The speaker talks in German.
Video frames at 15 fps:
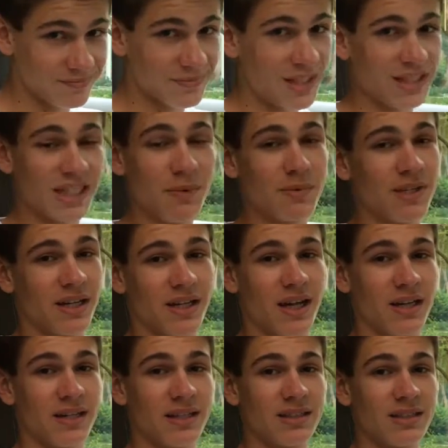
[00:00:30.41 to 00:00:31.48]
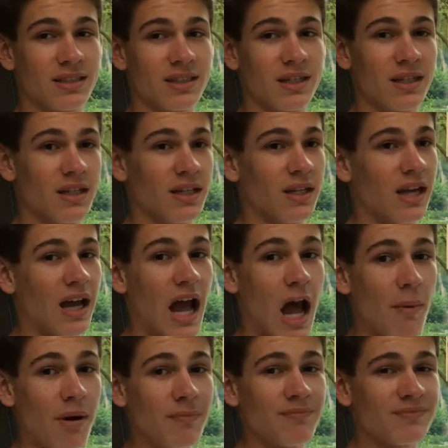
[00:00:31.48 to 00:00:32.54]
Das gibt's ja gar nicht.
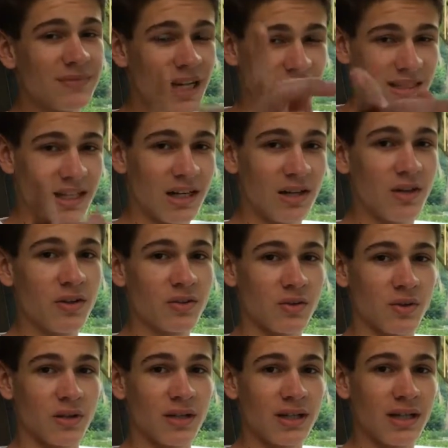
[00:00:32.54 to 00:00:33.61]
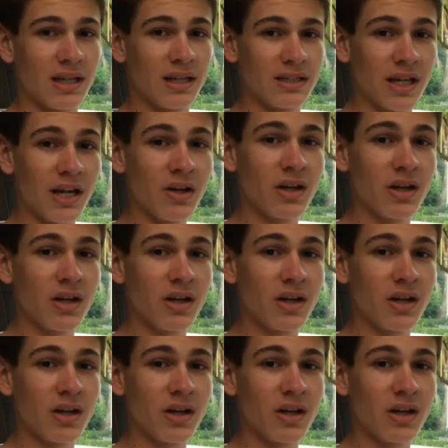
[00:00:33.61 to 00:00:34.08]
Aber da ist eine Lösung. Seit